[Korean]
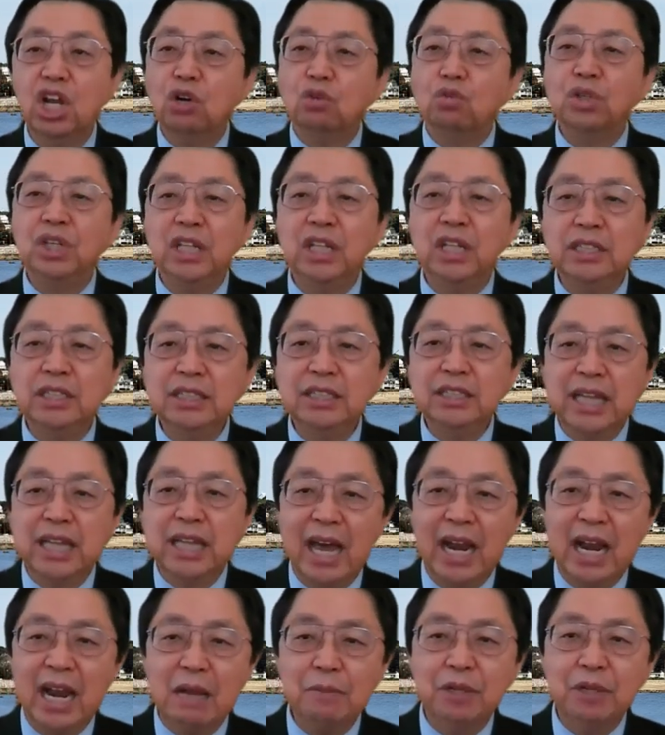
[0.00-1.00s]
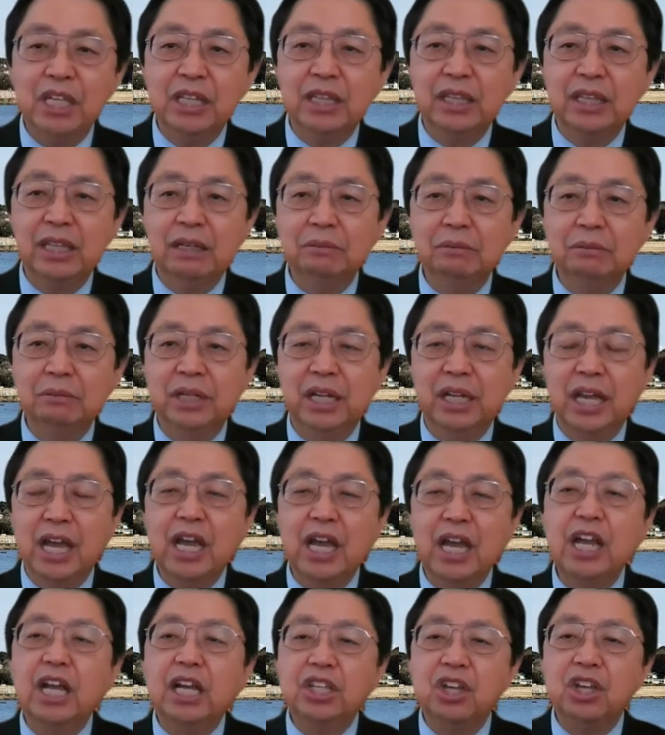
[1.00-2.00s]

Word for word: 우리는 사람이기 때문에